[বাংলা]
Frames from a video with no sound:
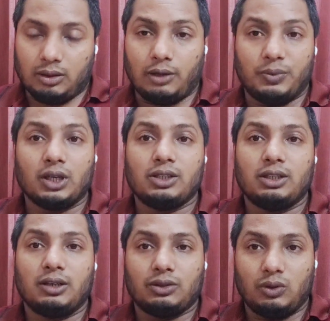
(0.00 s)
আপনারা
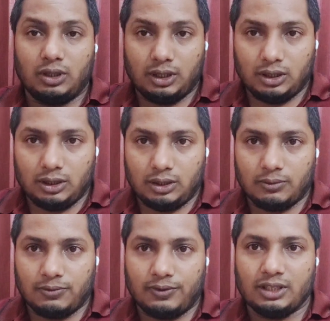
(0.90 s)
যেটা আসলে
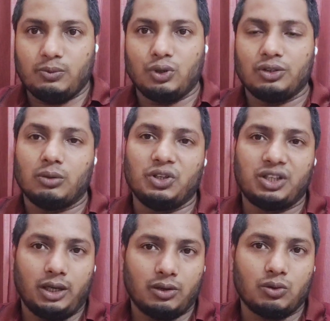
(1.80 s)
ফেসবুকে সবাই
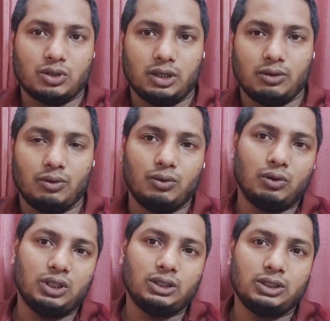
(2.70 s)
শেয়ার করছেন কোনো
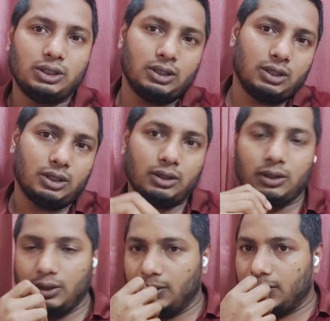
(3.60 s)
অথেন্টিক
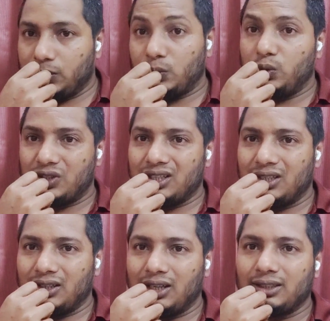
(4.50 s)
সোর্স
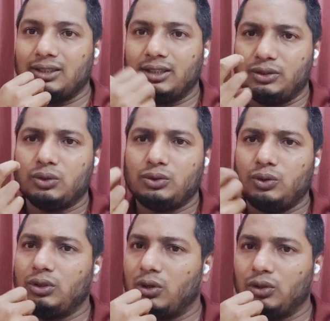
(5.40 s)
না জেনে
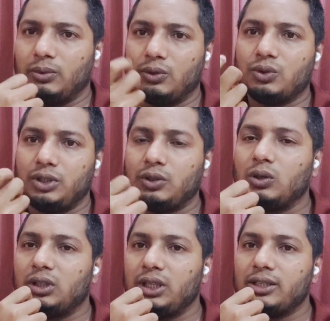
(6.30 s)
যদি হয়তো বা কোনো
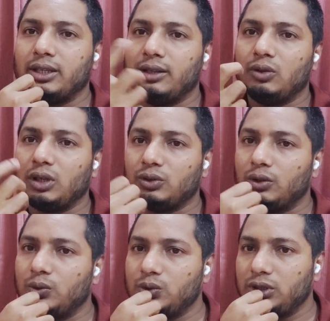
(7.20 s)
শিক্ষক দিয়েছে কিন্তু আসলে
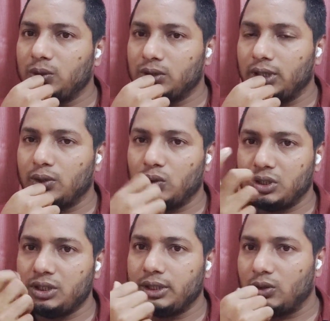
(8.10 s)
কোন শিক্ষক শেয়ার
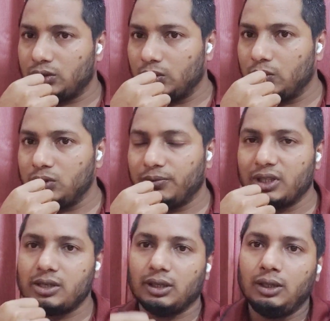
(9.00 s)
করেছে সেটাও আসলে খুঁজে
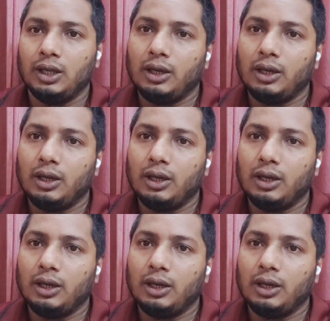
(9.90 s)
পাচ্ছি না